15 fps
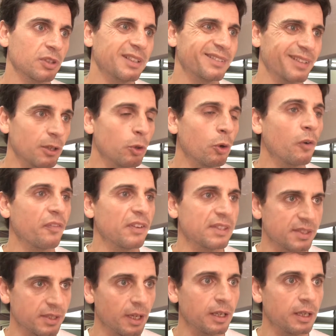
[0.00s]
el saldo
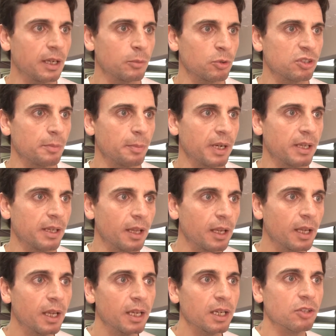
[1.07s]
oficial en la municipalidad
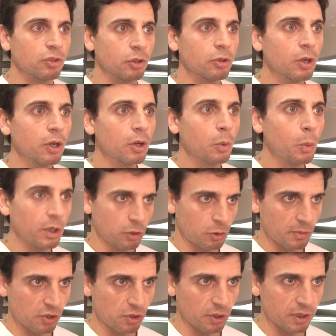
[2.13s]
y son 4
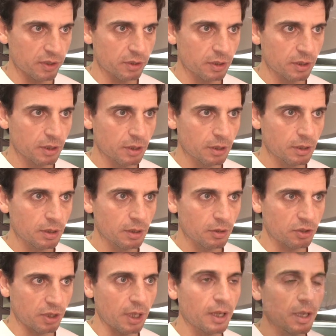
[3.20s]
millones. O
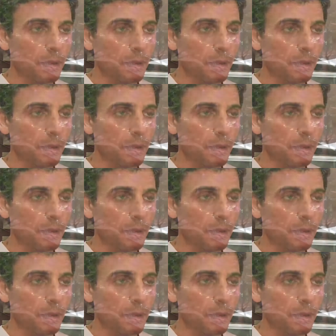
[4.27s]
sea,